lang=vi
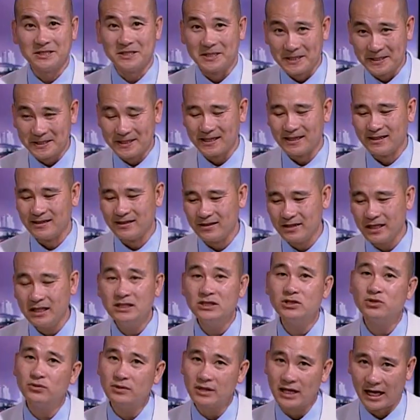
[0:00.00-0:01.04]
sĩ thì nó ít
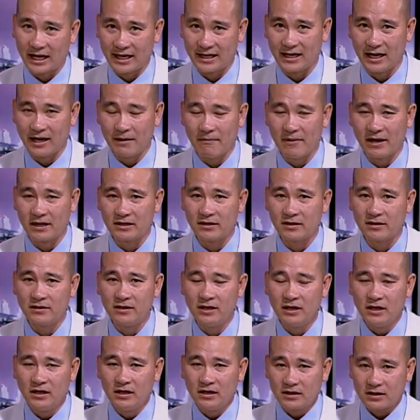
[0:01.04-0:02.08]
xuống lại, để mà cho ừ.
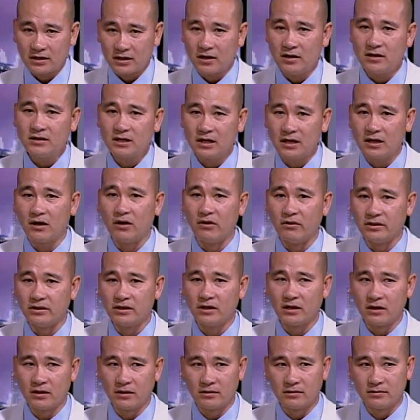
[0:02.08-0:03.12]
có cơ hội
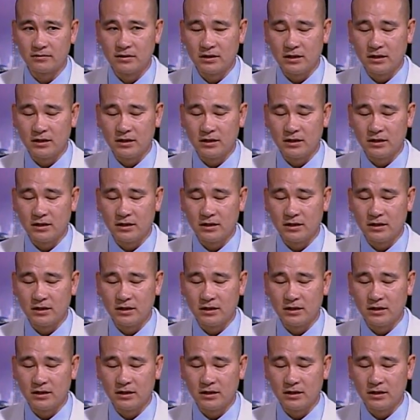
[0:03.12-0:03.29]
cho